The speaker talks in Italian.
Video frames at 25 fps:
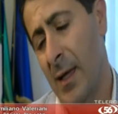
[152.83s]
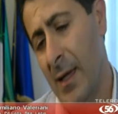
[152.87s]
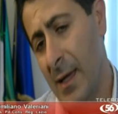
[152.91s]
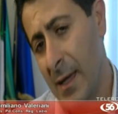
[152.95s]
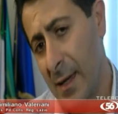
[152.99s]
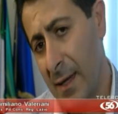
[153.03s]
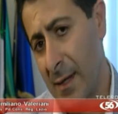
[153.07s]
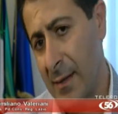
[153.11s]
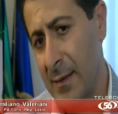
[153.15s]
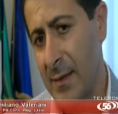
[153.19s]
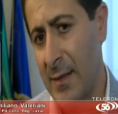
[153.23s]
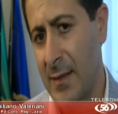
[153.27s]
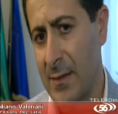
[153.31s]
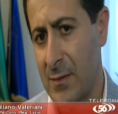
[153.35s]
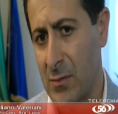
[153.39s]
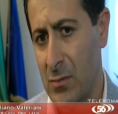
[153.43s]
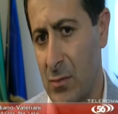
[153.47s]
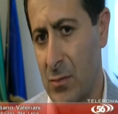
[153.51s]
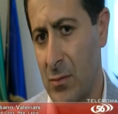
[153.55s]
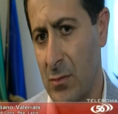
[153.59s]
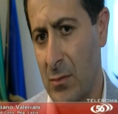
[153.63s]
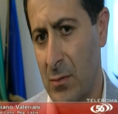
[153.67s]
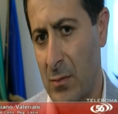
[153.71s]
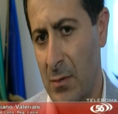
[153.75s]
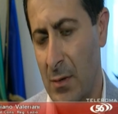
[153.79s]
E
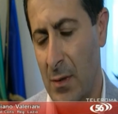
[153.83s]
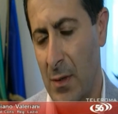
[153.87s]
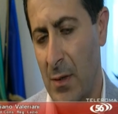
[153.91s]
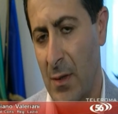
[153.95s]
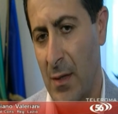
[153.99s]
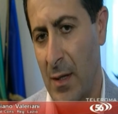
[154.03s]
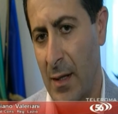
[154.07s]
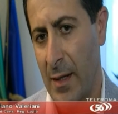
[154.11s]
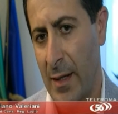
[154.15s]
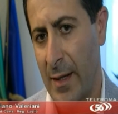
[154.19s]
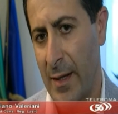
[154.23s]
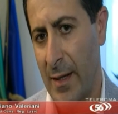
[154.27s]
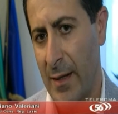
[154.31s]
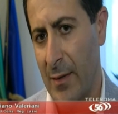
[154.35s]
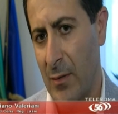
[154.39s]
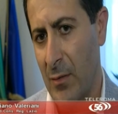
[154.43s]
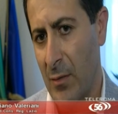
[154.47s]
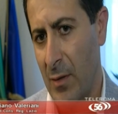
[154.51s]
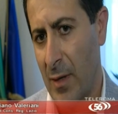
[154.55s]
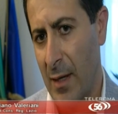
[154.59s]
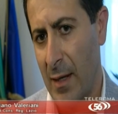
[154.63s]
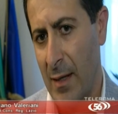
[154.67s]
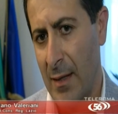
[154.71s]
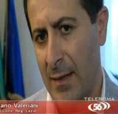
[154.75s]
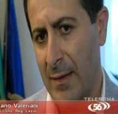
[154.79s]
adesso credo
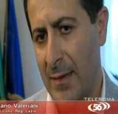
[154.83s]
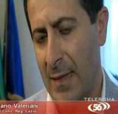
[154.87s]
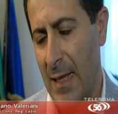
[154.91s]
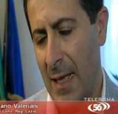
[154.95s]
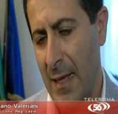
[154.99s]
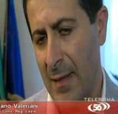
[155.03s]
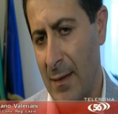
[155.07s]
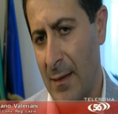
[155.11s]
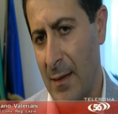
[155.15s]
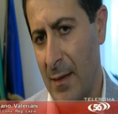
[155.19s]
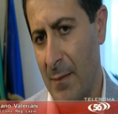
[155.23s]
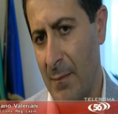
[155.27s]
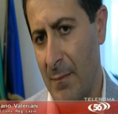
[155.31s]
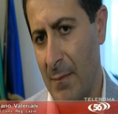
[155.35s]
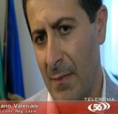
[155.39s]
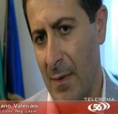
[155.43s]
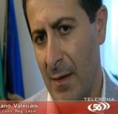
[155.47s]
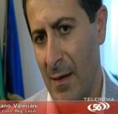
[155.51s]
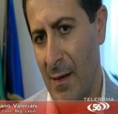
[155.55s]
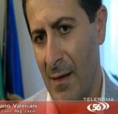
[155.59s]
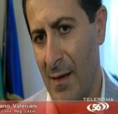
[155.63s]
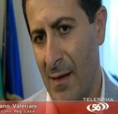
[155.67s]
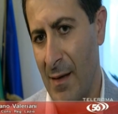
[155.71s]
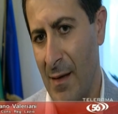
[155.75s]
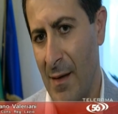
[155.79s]
che il
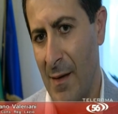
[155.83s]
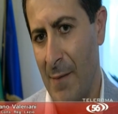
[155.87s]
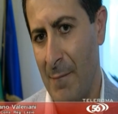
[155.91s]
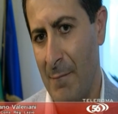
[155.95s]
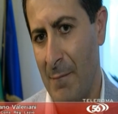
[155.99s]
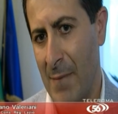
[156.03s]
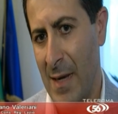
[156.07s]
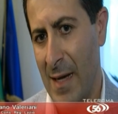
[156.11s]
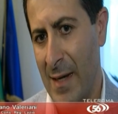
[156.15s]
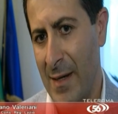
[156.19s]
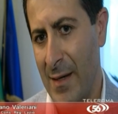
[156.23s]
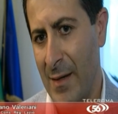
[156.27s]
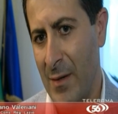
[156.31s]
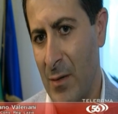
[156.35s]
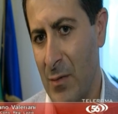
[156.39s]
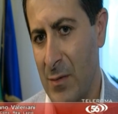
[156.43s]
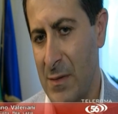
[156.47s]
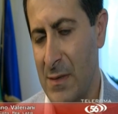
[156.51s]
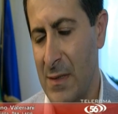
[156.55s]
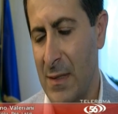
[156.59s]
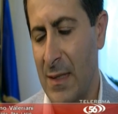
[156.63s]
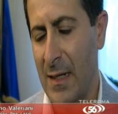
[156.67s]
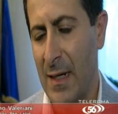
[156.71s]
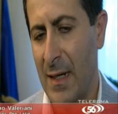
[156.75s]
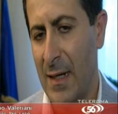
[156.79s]
tandem
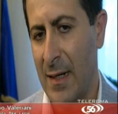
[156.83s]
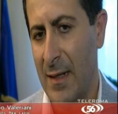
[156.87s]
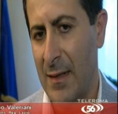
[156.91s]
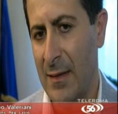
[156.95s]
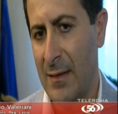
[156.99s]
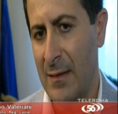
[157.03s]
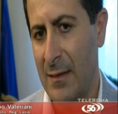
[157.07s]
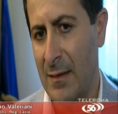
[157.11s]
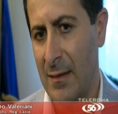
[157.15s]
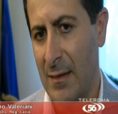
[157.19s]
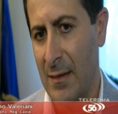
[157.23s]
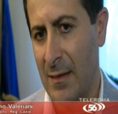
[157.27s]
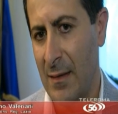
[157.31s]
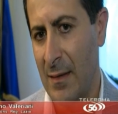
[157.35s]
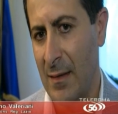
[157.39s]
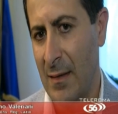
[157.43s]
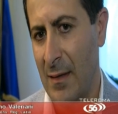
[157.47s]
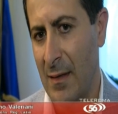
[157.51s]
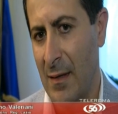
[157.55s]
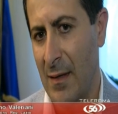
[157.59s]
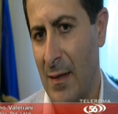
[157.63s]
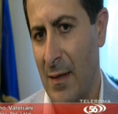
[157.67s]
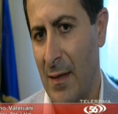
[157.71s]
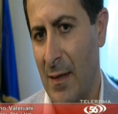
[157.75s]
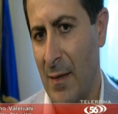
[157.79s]
Marino-Zingaretti
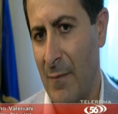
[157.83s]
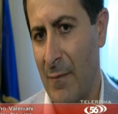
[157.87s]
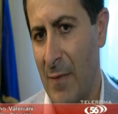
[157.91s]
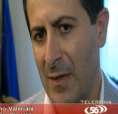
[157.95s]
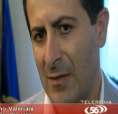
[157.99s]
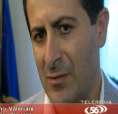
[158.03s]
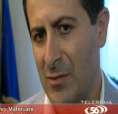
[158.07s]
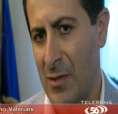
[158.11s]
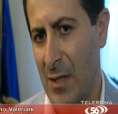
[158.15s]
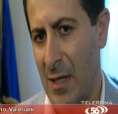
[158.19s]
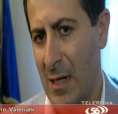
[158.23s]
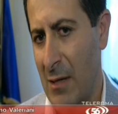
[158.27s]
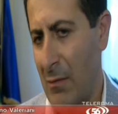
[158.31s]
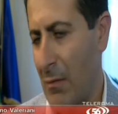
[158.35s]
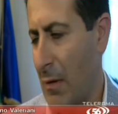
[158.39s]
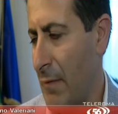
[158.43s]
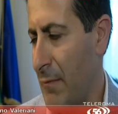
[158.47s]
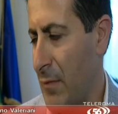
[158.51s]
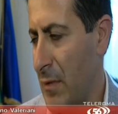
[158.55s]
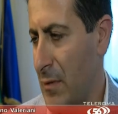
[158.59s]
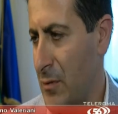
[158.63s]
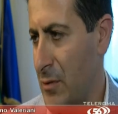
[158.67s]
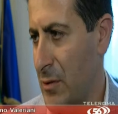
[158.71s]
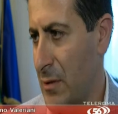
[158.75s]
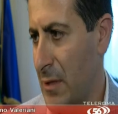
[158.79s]
viaggerà a una
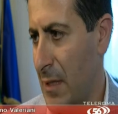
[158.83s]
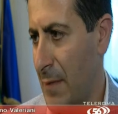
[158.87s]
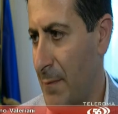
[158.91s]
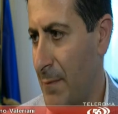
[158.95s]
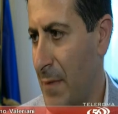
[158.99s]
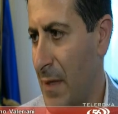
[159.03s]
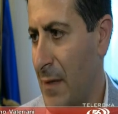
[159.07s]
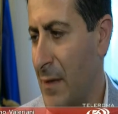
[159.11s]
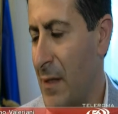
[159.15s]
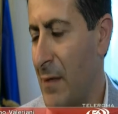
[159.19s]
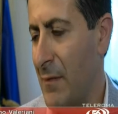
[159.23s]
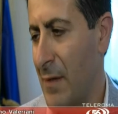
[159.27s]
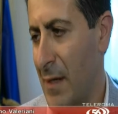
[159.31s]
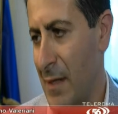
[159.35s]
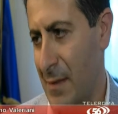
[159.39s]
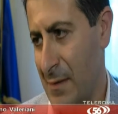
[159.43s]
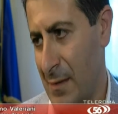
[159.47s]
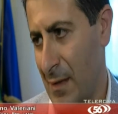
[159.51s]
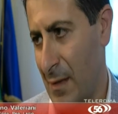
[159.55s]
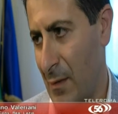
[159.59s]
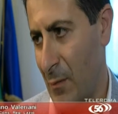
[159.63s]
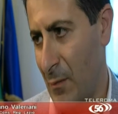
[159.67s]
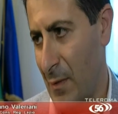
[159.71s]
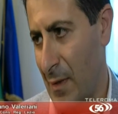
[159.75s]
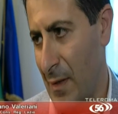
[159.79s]
velocità ben diversa
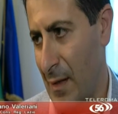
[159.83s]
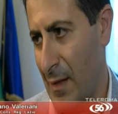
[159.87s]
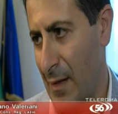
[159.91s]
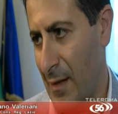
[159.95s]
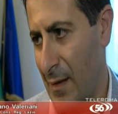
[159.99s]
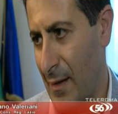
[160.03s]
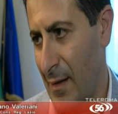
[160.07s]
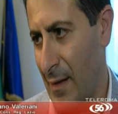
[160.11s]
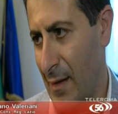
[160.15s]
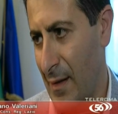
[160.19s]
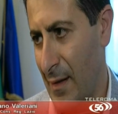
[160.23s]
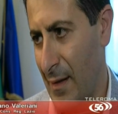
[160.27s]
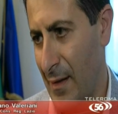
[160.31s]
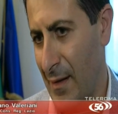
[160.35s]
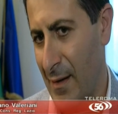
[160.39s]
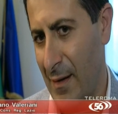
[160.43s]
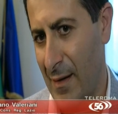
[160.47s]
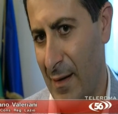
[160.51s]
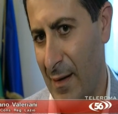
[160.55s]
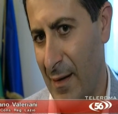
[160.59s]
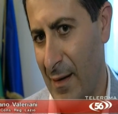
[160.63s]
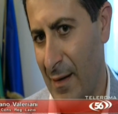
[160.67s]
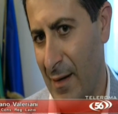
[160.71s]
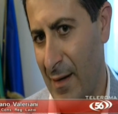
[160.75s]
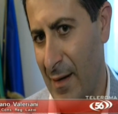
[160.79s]
da quella che,
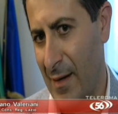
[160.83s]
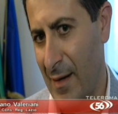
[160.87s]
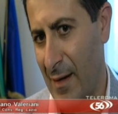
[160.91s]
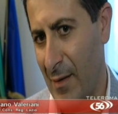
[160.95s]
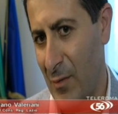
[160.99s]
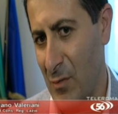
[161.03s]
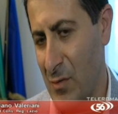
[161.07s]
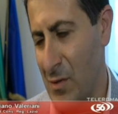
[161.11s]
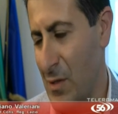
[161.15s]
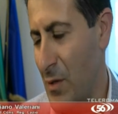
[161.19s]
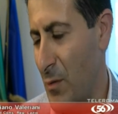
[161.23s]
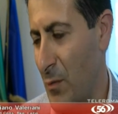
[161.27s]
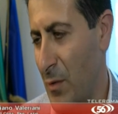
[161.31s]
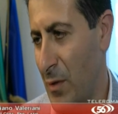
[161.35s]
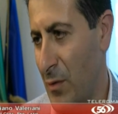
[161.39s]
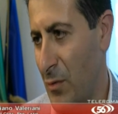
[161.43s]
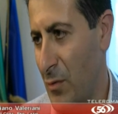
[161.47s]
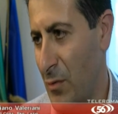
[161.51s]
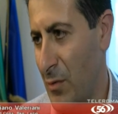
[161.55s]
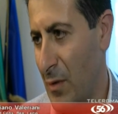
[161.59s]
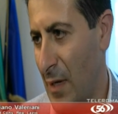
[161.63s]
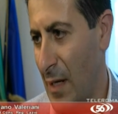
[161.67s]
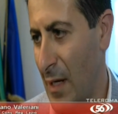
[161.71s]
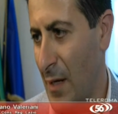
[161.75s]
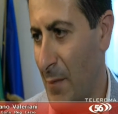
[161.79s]
che, che hanno
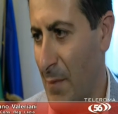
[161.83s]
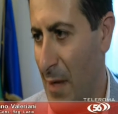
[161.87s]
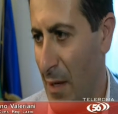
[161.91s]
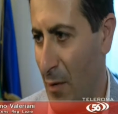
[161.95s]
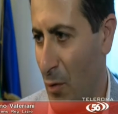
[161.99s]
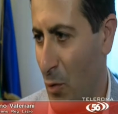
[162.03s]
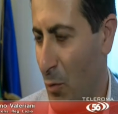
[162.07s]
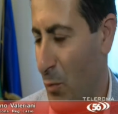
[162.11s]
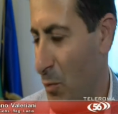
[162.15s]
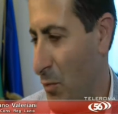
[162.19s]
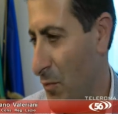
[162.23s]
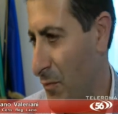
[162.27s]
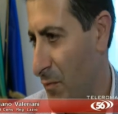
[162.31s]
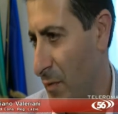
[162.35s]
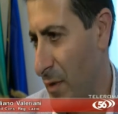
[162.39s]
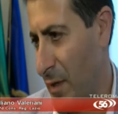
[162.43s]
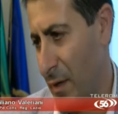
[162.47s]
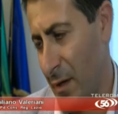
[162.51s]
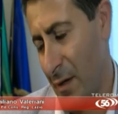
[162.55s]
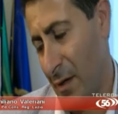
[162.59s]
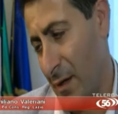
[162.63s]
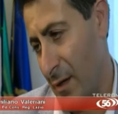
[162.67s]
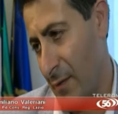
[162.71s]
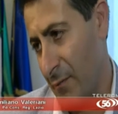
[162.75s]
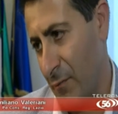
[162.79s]
seguito
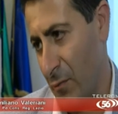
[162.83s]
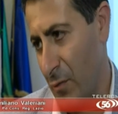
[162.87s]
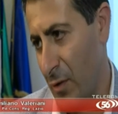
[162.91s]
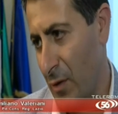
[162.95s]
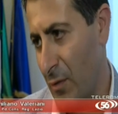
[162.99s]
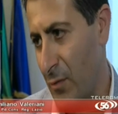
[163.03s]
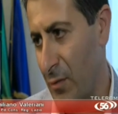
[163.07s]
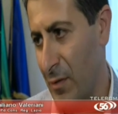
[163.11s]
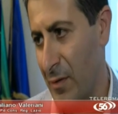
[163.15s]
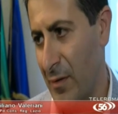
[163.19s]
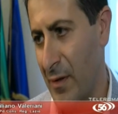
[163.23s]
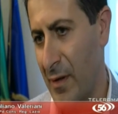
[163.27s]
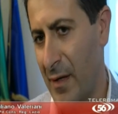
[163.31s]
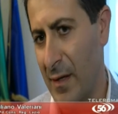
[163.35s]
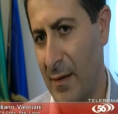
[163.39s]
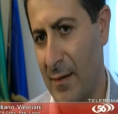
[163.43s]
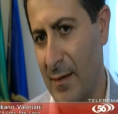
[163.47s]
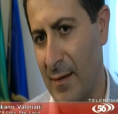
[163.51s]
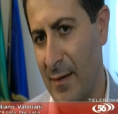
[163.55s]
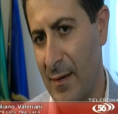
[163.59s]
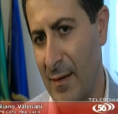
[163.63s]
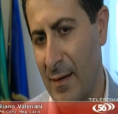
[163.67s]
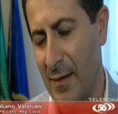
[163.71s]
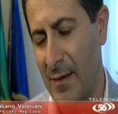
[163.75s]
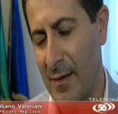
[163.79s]
Alemanno-Polverini, che voi ricorderete